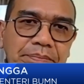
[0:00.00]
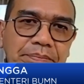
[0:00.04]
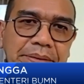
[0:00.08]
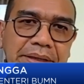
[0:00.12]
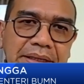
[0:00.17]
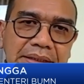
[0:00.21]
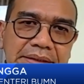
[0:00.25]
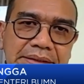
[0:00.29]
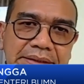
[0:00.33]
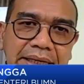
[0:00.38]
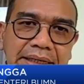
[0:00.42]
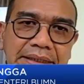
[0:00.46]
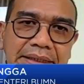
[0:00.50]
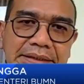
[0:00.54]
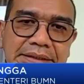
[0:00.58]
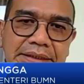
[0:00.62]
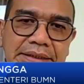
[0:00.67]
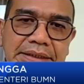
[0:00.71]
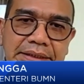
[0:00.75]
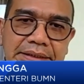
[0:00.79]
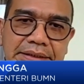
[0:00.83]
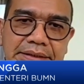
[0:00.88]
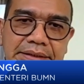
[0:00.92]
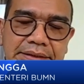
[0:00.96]
melakukan pekerjaan
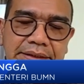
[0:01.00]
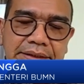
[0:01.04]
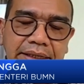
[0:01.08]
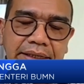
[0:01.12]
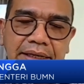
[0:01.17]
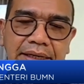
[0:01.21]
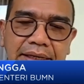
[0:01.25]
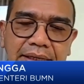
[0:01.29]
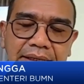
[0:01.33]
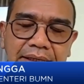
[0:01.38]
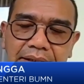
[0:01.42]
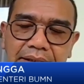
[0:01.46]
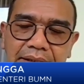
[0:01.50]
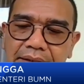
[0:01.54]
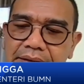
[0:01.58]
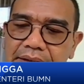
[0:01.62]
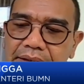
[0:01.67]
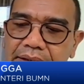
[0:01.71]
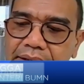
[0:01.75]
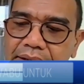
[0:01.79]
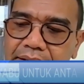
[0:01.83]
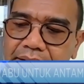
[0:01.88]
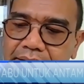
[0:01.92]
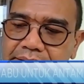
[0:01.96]
di sini. Secara
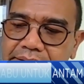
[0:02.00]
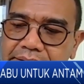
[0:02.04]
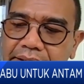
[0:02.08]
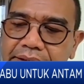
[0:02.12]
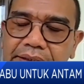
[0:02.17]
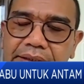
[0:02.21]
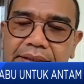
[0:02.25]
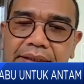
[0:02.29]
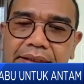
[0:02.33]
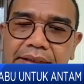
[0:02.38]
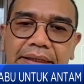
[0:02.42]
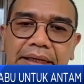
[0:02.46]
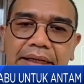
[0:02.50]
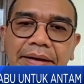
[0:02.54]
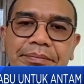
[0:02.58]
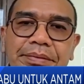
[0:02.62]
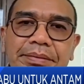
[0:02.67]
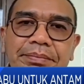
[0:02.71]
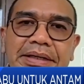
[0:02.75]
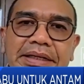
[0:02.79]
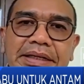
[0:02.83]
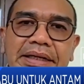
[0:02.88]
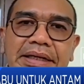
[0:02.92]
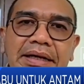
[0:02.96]
uh, jadi
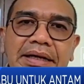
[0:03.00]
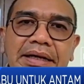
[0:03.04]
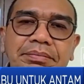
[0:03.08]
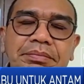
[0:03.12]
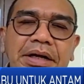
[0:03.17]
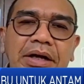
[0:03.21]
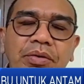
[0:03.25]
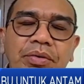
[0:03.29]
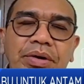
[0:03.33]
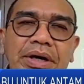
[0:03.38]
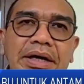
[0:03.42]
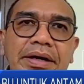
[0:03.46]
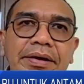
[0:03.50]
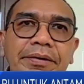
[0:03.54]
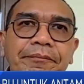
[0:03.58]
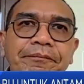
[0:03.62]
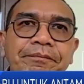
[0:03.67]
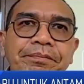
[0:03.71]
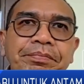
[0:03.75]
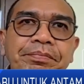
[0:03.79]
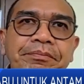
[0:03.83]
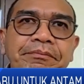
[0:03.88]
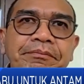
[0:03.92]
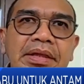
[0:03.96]
kami melihat
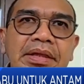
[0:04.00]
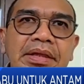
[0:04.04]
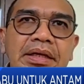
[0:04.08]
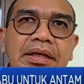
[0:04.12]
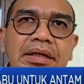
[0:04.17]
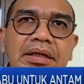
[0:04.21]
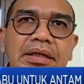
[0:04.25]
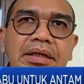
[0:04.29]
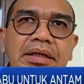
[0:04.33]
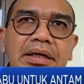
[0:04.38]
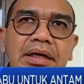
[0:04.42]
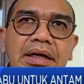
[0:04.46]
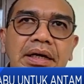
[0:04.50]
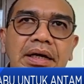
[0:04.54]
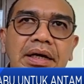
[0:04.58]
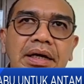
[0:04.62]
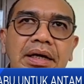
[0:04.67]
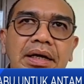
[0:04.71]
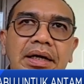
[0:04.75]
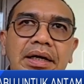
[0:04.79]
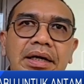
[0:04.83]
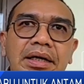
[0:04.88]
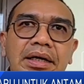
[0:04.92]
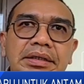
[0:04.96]
bahwa
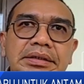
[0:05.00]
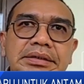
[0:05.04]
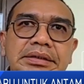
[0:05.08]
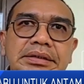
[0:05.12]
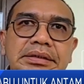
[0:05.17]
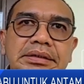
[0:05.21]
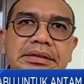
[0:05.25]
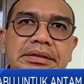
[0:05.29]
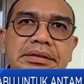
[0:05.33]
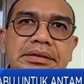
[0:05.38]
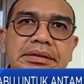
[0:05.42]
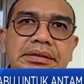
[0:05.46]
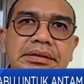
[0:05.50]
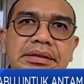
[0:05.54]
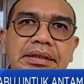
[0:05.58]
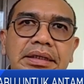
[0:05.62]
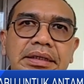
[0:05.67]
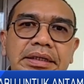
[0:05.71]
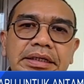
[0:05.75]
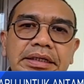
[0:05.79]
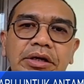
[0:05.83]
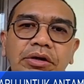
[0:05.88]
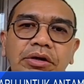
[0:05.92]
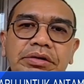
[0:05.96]
uh,
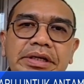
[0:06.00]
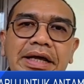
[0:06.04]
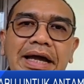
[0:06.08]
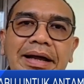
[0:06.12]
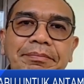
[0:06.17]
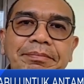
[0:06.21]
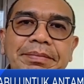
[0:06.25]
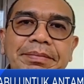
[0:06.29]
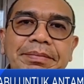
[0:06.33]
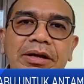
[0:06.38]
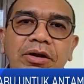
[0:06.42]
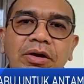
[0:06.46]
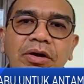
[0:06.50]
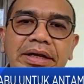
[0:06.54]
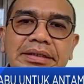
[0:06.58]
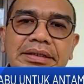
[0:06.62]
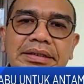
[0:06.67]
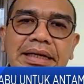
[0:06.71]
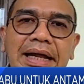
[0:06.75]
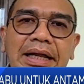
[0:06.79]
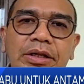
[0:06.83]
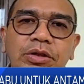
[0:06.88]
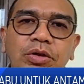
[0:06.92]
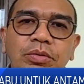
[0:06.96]
ini harus diambil
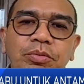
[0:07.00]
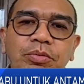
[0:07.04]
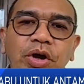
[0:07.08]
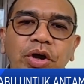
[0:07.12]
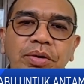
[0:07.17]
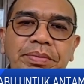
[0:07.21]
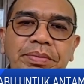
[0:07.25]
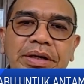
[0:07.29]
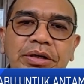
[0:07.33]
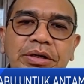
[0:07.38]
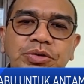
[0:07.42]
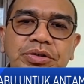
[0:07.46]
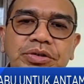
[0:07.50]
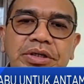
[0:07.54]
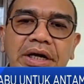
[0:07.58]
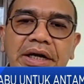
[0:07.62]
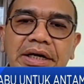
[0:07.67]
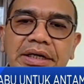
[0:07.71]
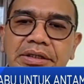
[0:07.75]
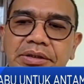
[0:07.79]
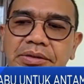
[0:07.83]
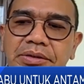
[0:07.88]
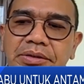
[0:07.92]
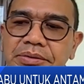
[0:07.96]
oleh salah satu BUMN
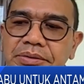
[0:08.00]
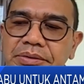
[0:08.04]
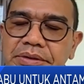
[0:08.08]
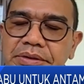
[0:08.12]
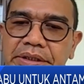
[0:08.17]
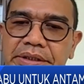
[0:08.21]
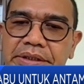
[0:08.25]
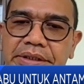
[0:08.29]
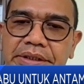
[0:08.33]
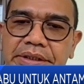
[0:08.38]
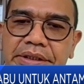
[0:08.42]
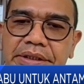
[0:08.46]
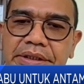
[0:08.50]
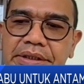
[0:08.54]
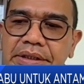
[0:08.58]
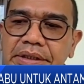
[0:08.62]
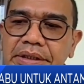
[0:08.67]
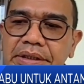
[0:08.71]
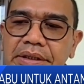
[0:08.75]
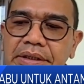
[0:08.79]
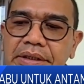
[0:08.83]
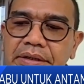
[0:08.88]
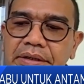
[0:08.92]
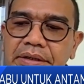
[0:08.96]
juga gitu. Jadi
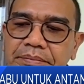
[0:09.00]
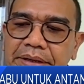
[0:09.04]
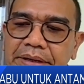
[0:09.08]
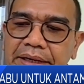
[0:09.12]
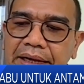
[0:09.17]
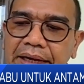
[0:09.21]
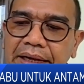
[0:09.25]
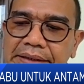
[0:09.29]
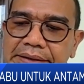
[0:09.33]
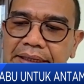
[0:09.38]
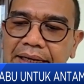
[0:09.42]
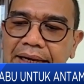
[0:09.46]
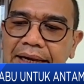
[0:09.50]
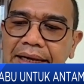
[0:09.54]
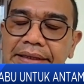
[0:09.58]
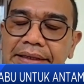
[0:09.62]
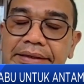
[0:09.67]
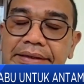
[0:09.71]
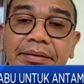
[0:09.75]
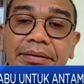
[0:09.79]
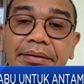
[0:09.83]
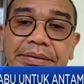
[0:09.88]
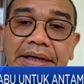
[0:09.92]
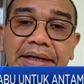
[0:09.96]

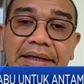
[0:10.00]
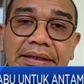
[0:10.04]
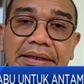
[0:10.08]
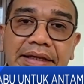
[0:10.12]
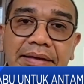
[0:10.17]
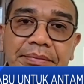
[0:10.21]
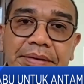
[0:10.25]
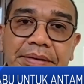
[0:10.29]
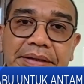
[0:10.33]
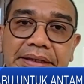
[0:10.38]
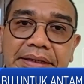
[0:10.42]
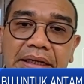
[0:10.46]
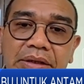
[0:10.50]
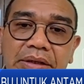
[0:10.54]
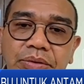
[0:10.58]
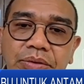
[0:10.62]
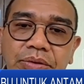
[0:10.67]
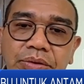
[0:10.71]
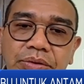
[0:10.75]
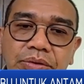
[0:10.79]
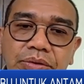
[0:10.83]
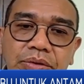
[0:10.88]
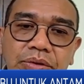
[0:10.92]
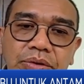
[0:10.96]
makanya Antam yang kita minta
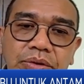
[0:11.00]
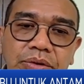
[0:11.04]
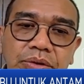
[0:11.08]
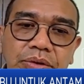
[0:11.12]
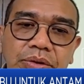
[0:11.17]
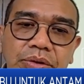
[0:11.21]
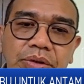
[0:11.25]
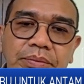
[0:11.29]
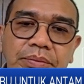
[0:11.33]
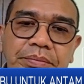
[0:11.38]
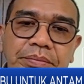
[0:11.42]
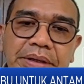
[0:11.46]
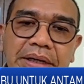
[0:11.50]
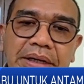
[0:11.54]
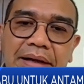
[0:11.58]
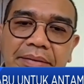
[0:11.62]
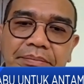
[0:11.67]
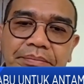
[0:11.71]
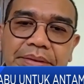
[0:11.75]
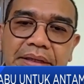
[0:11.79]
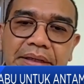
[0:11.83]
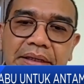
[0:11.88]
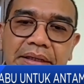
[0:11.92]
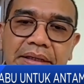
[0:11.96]
turun untuk
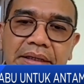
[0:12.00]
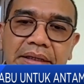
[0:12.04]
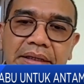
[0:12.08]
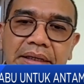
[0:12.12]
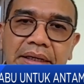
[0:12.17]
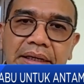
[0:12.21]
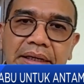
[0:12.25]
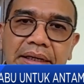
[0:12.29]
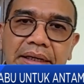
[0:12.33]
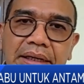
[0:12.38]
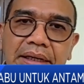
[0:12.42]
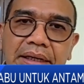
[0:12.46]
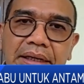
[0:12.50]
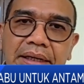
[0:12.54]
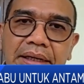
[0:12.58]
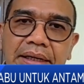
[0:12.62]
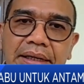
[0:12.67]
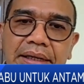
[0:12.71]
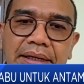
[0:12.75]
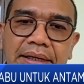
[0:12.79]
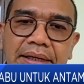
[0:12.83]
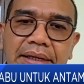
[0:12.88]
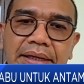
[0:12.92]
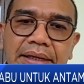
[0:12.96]
mengambil
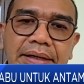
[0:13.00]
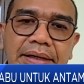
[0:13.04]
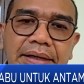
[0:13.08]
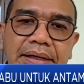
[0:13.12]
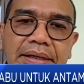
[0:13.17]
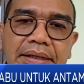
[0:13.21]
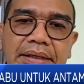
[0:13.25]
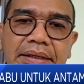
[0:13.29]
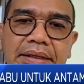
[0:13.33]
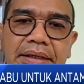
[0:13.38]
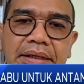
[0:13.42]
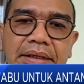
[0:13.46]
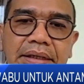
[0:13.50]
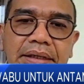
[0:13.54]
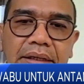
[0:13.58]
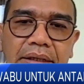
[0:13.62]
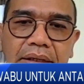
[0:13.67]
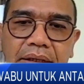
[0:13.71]
uh,